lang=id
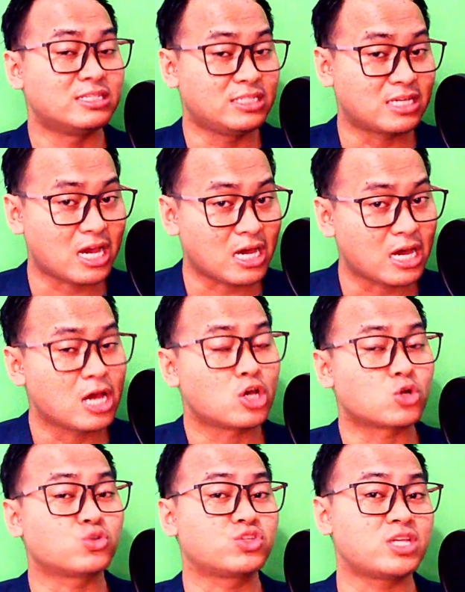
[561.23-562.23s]
jika
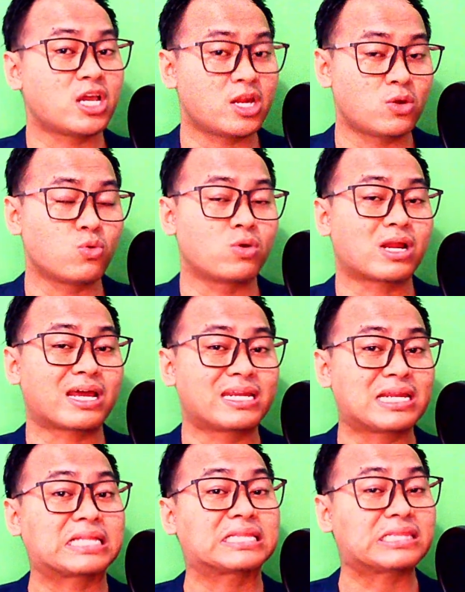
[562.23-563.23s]
Rusia dan
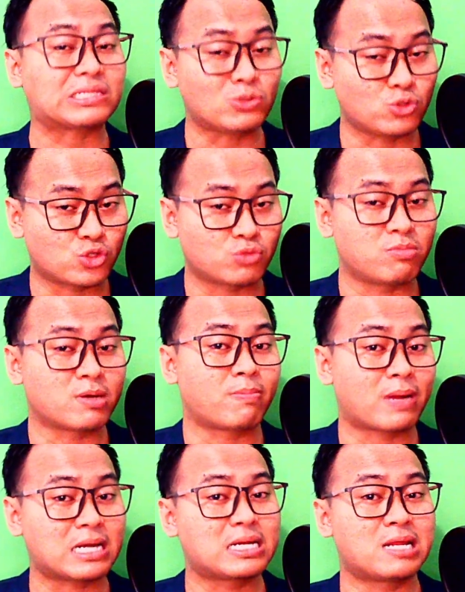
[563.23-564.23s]
Ukraina terus
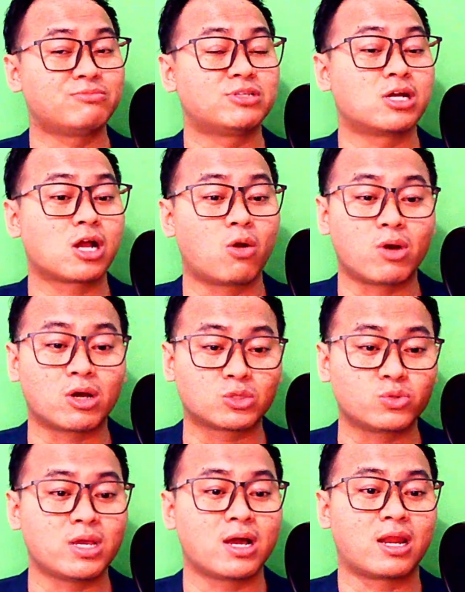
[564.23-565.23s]
berperang dalam jangka waktu yang